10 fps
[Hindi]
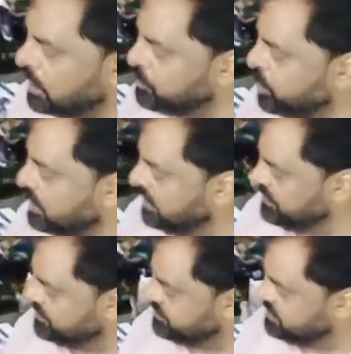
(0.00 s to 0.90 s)
मुल्क
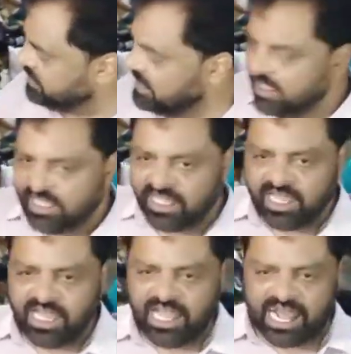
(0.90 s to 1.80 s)

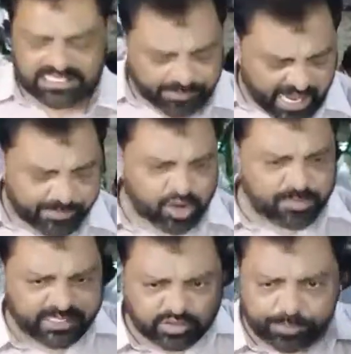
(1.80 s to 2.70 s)
है आज हमारा
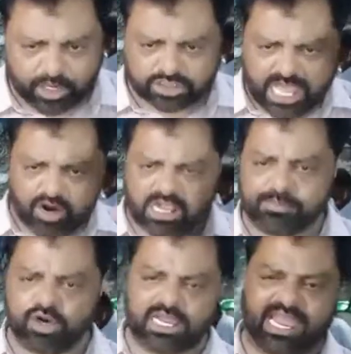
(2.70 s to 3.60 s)
मुल्क बेरोज़गारों का
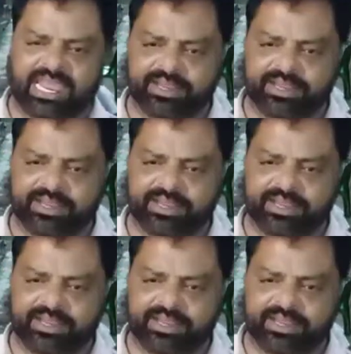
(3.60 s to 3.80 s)
मुल्क है